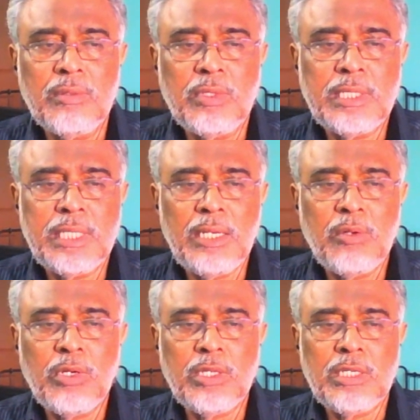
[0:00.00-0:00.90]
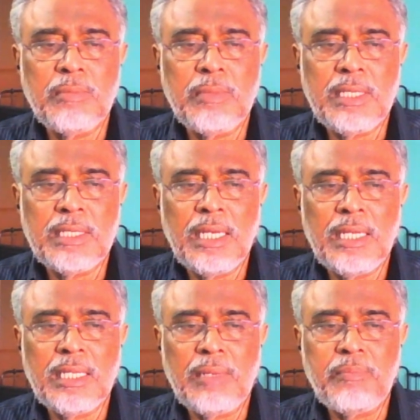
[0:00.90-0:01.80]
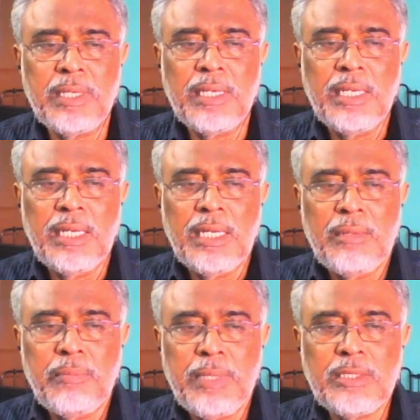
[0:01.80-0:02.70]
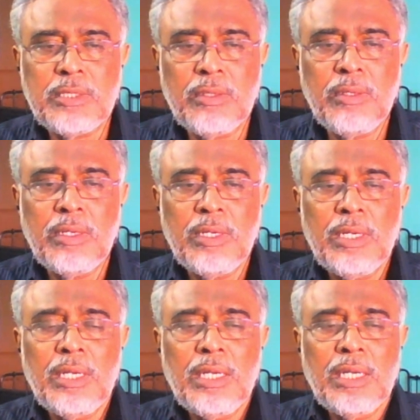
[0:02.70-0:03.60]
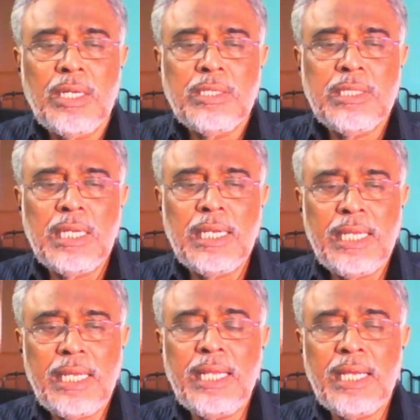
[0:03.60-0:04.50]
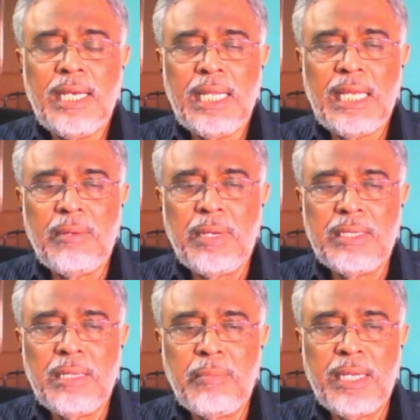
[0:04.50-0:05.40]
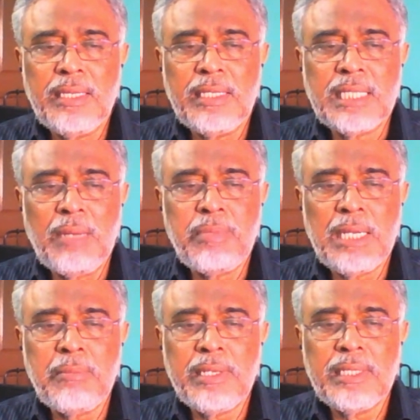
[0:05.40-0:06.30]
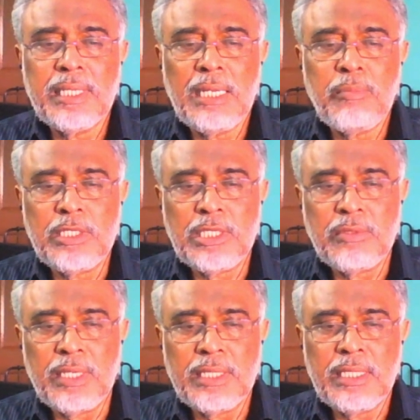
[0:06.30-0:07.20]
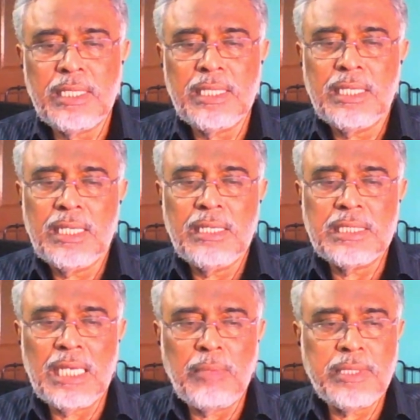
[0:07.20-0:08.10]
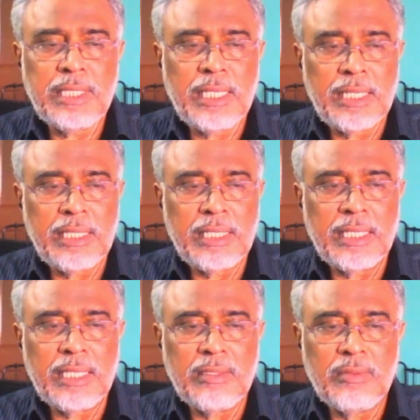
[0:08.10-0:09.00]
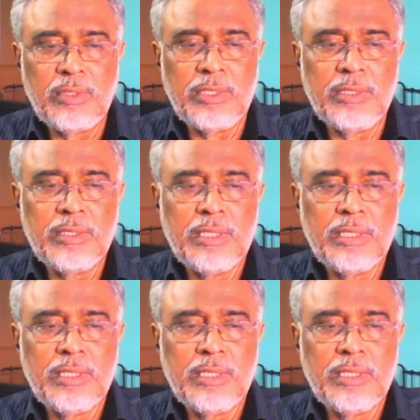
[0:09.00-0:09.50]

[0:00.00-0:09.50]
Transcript: ஒற்றை நோக்கத்துக்கு மட்டும்தான் இதை நாம் பேசுகிறோம் சில நேரங்களில் அந்த மருந்தை சாப்பிடாம இருந்தாலே பொழைச்சிடுவார் சாப்பிட்டுட்டு இறந்துடுறாரு ஒன்று